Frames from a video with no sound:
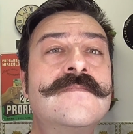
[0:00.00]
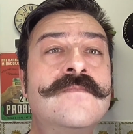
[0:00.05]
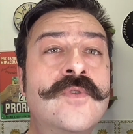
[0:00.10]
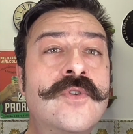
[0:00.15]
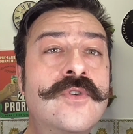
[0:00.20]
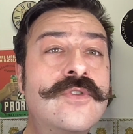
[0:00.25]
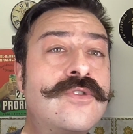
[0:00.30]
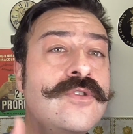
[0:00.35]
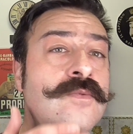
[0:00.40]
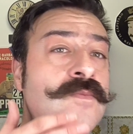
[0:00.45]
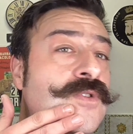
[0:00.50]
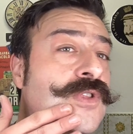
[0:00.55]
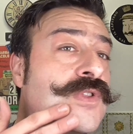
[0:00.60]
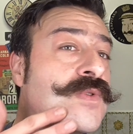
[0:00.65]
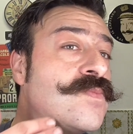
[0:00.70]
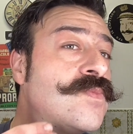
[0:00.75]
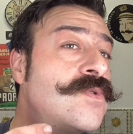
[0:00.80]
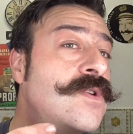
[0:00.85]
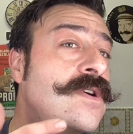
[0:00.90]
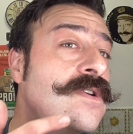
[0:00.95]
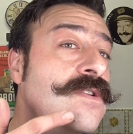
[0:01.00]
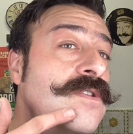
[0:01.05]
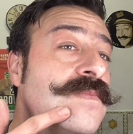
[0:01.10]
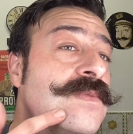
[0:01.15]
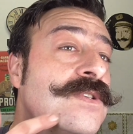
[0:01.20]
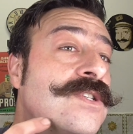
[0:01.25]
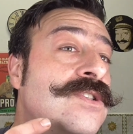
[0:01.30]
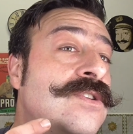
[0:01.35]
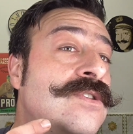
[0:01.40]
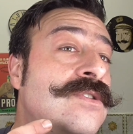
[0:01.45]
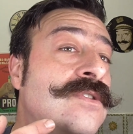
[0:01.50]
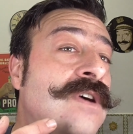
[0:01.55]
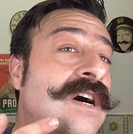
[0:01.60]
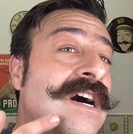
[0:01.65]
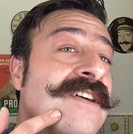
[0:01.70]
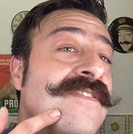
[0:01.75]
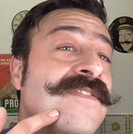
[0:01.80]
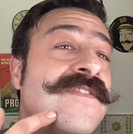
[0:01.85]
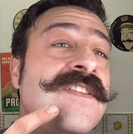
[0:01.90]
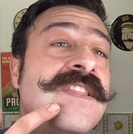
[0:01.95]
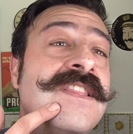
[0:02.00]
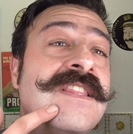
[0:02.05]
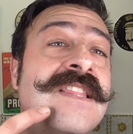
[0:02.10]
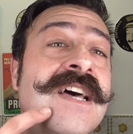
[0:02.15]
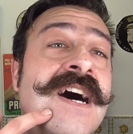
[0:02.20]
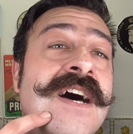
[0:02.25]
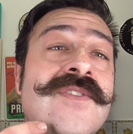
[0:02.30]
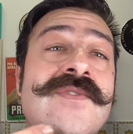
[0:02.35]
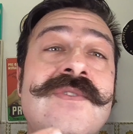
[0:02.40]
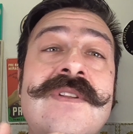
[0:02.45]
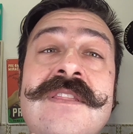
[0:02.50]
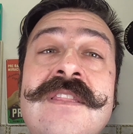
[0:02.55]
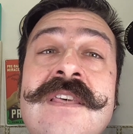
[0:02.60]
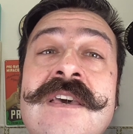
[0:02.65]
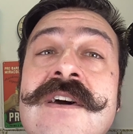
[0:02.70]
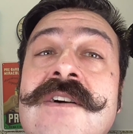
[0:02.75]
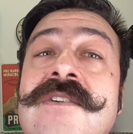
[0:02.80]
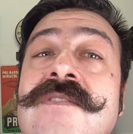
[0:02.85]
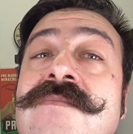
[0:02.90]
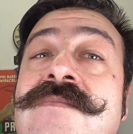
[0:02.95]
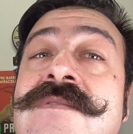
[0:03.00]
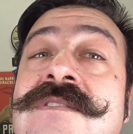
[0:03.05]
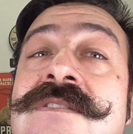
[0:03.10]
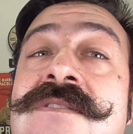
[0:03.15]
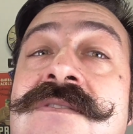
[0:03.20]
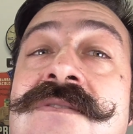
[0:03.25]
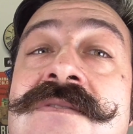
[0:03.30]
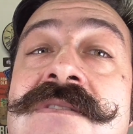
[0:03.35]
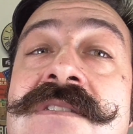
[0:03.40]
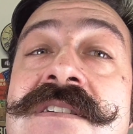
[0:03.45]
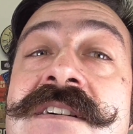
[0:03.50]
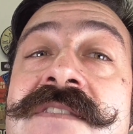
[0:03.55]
molto molto buono mi sono affettato il neo mi sono